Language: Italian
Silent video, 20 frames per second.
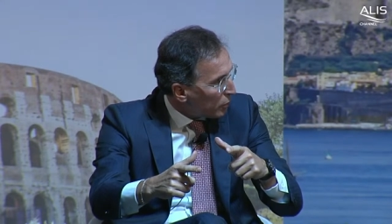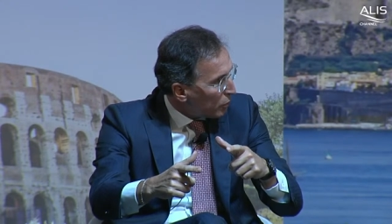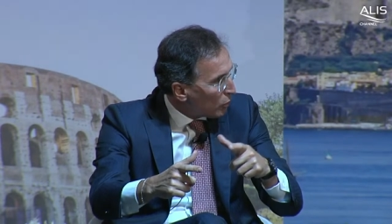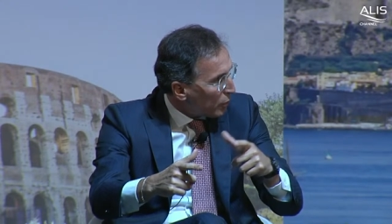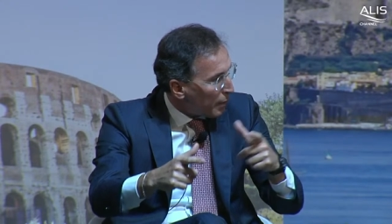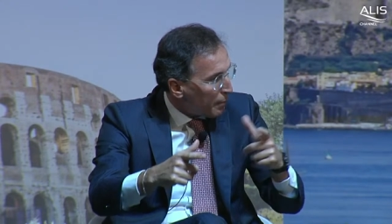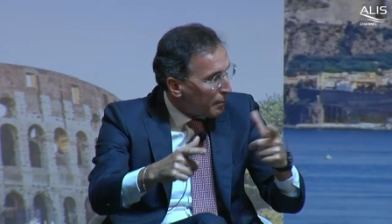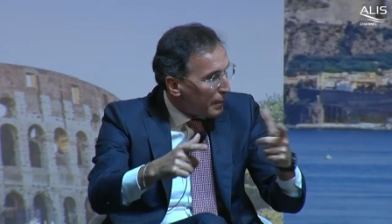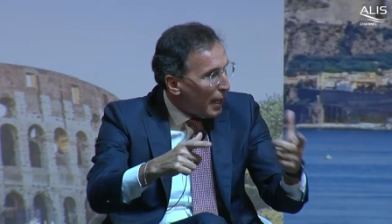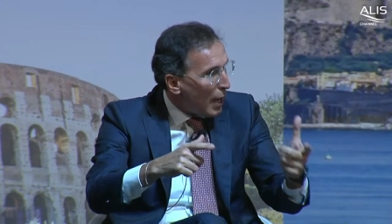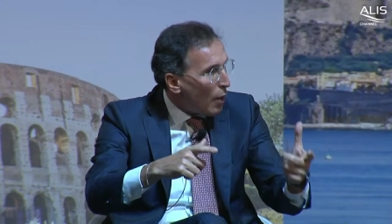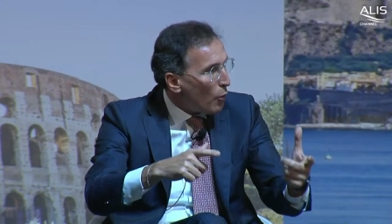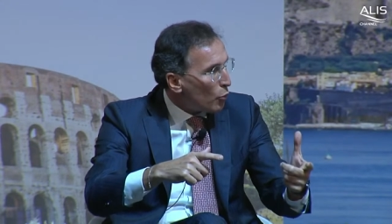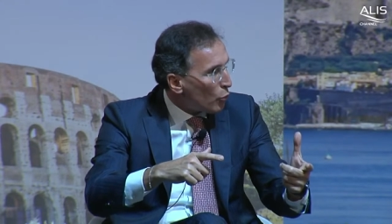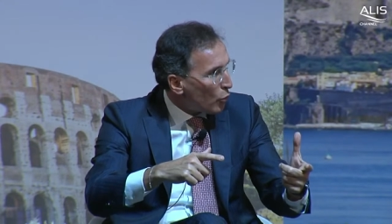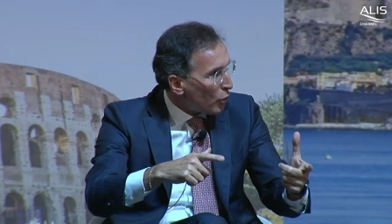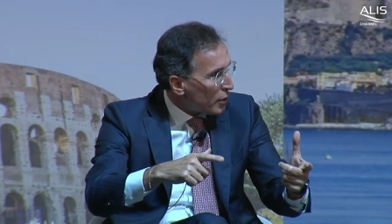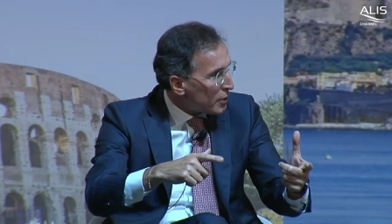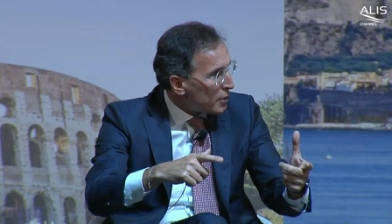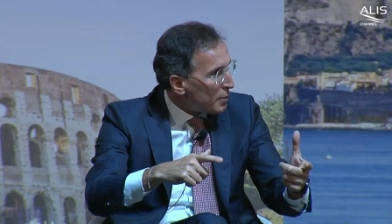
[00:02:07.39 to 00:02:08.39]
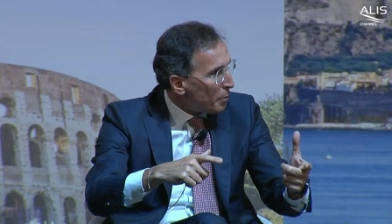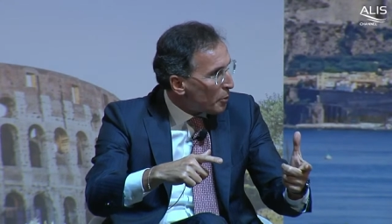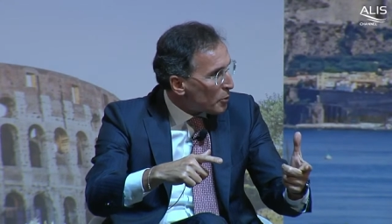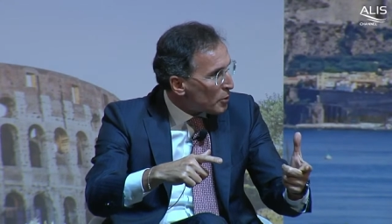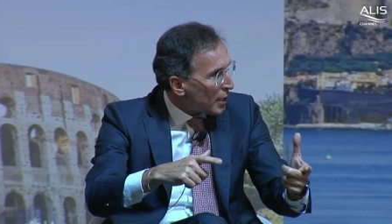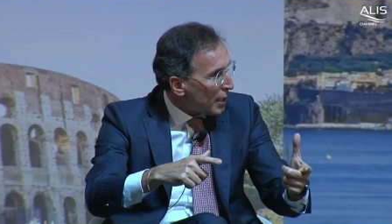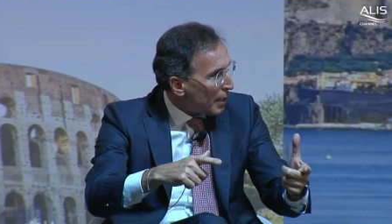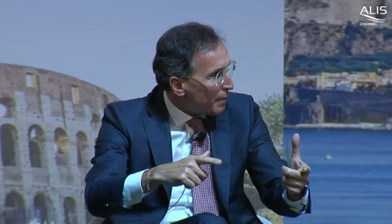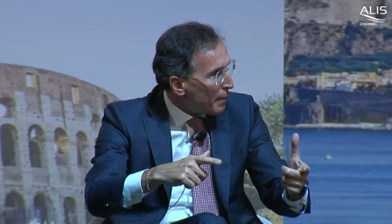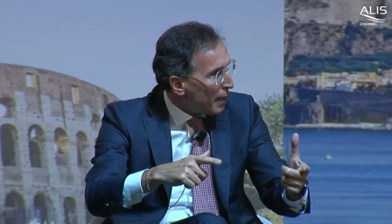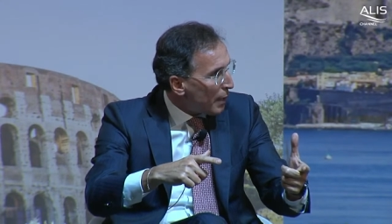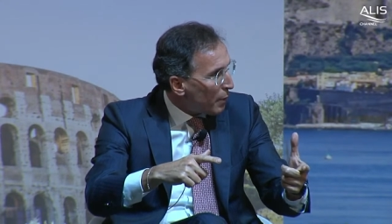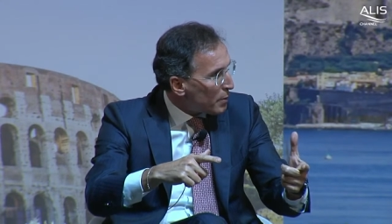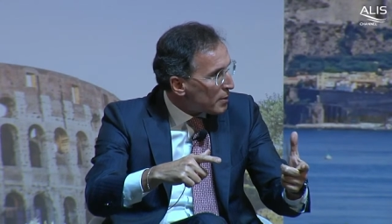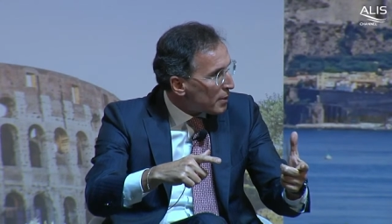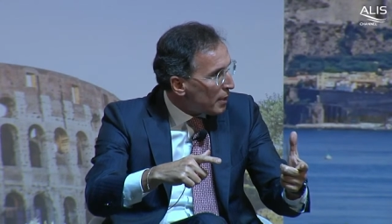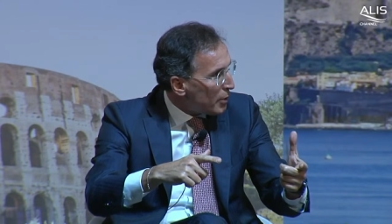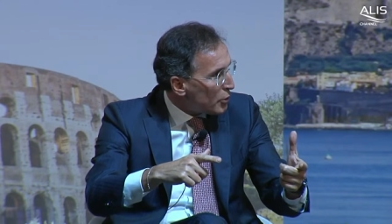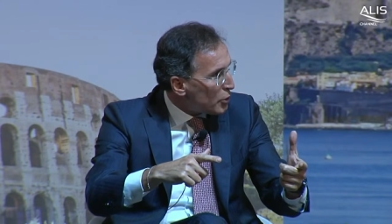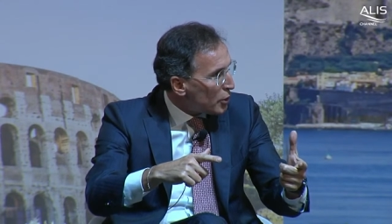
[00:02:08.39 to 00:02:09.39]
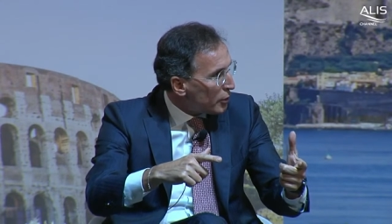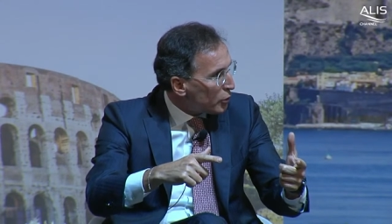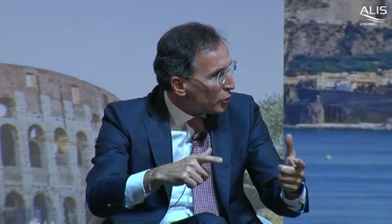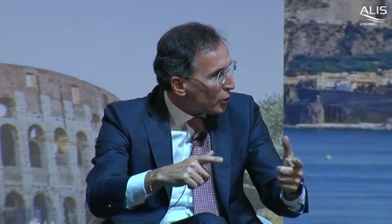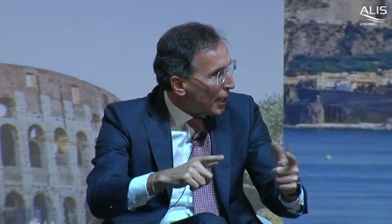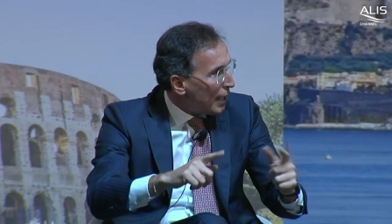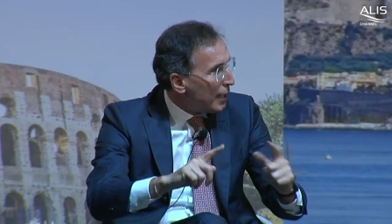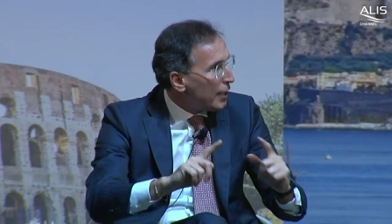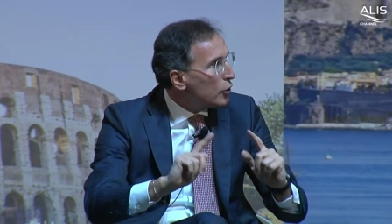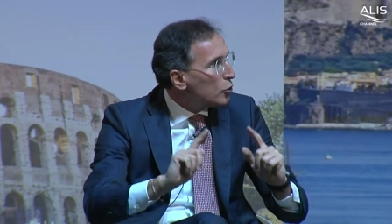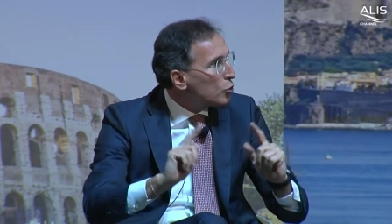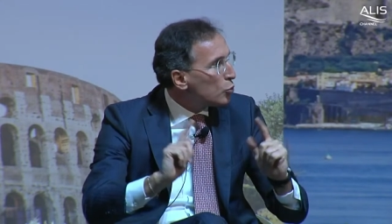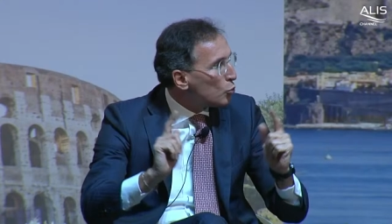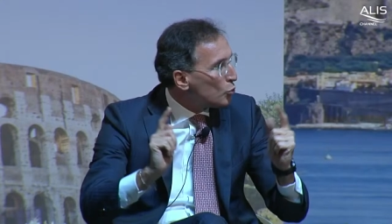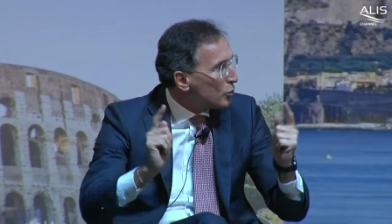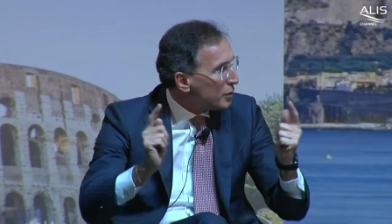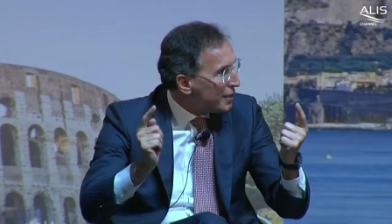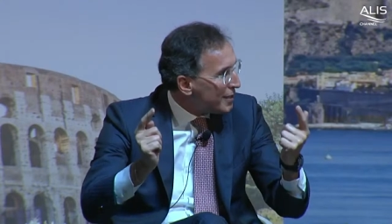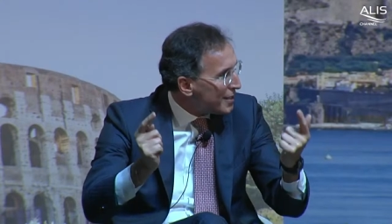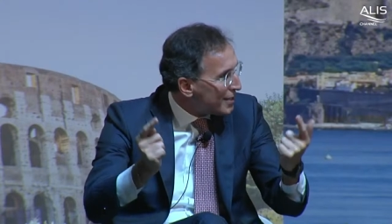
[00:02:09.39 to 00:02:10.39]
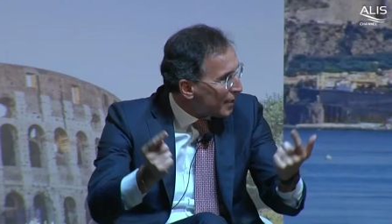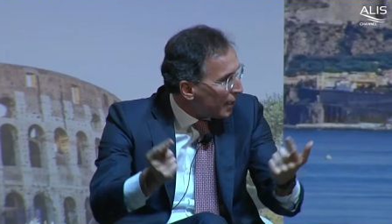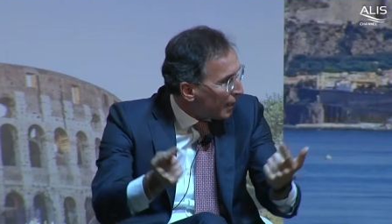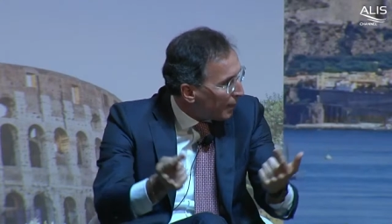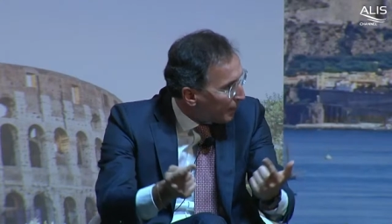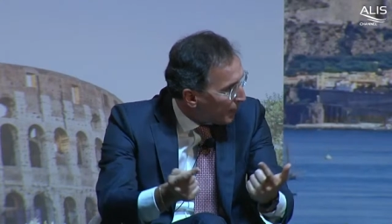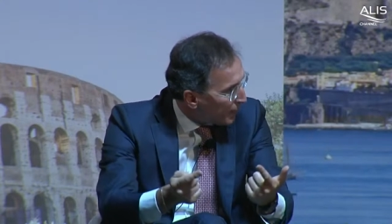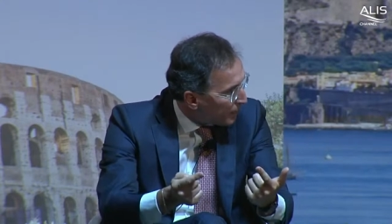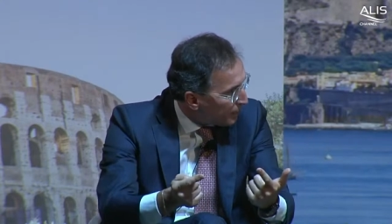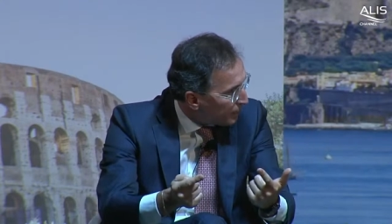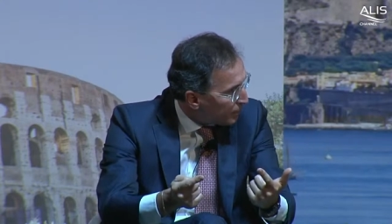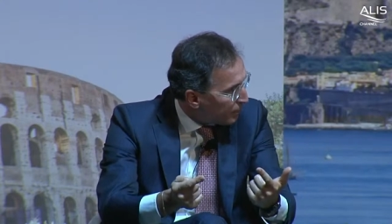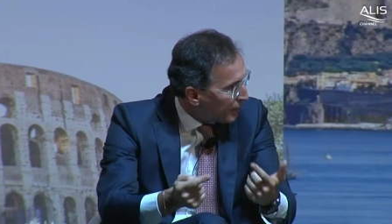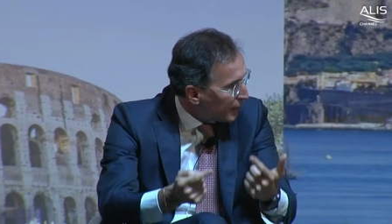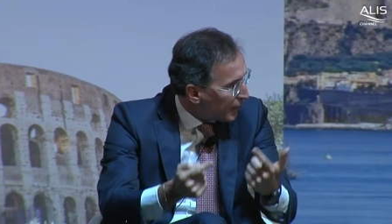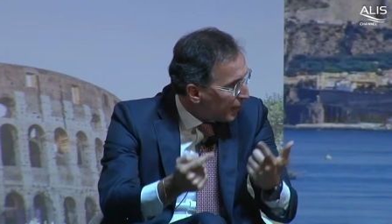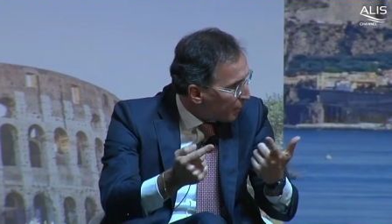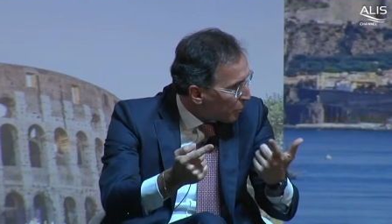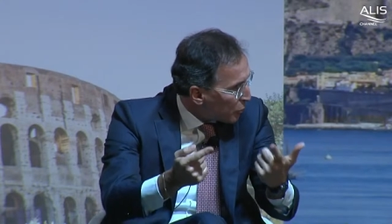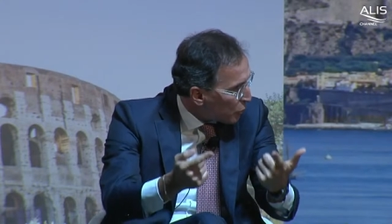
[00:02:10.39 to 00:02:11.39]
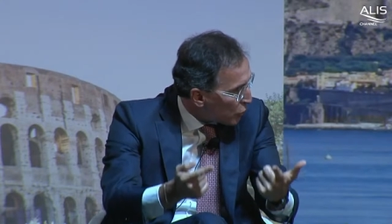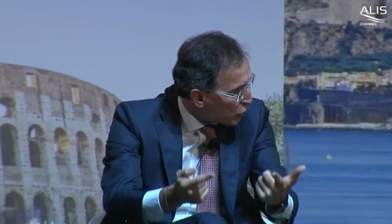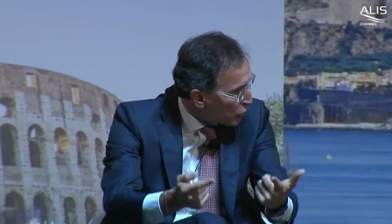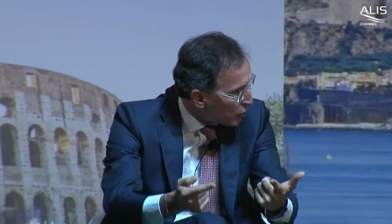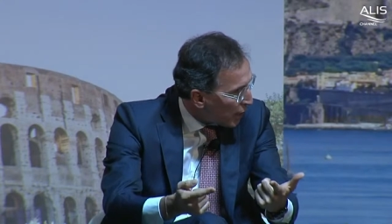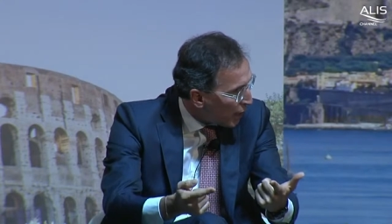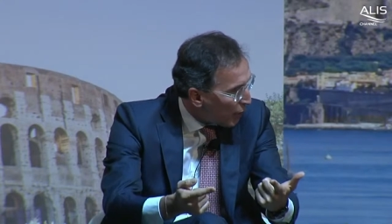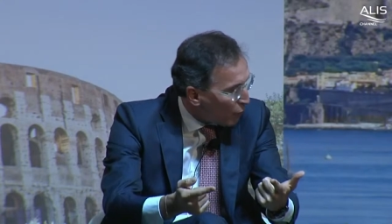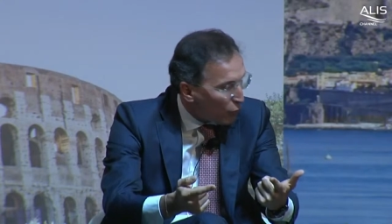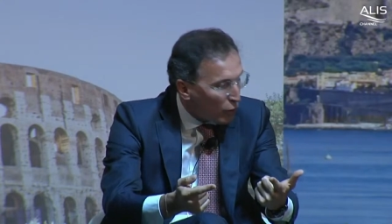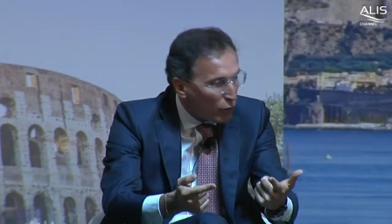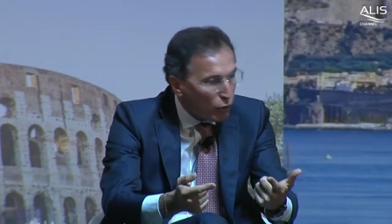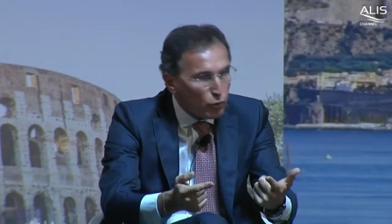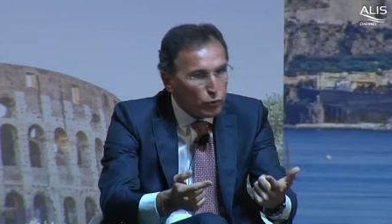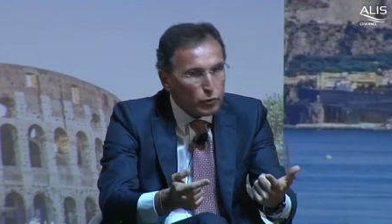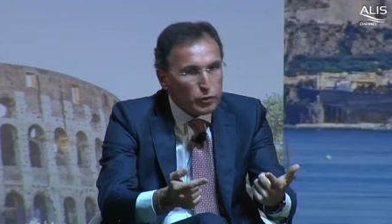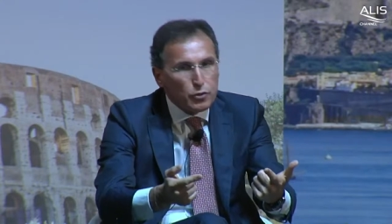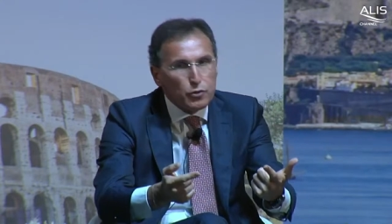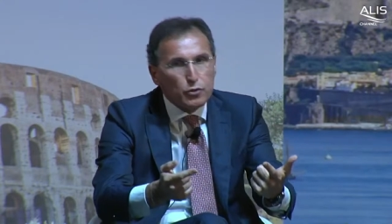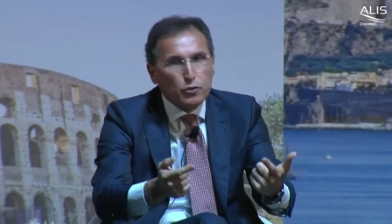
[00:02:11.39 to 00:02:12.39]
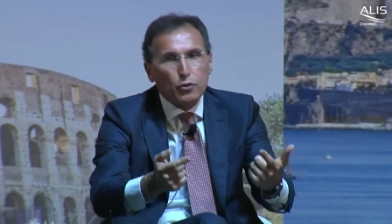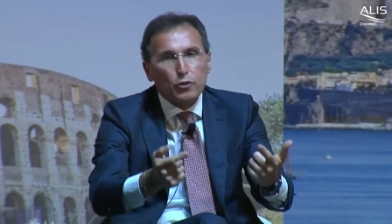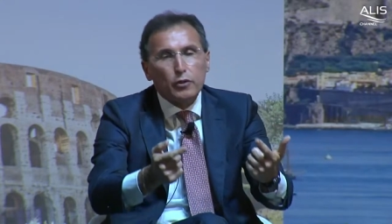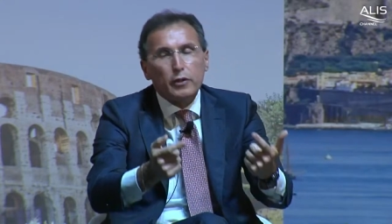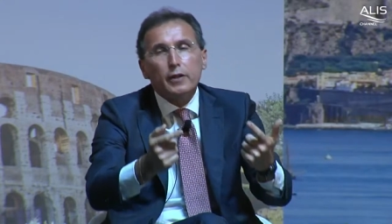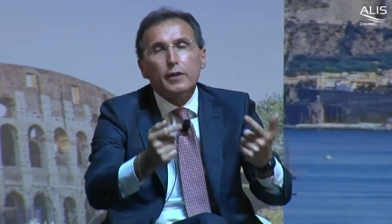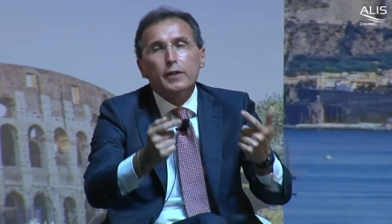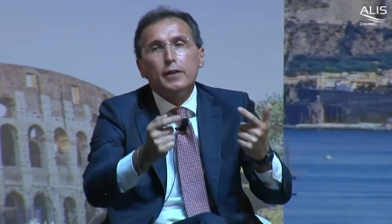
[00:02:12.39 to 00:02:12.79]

Ora mi auguro che si possa cambiare questa legge elettorale tutti insieme, vedremo se ci saranno le condizioni.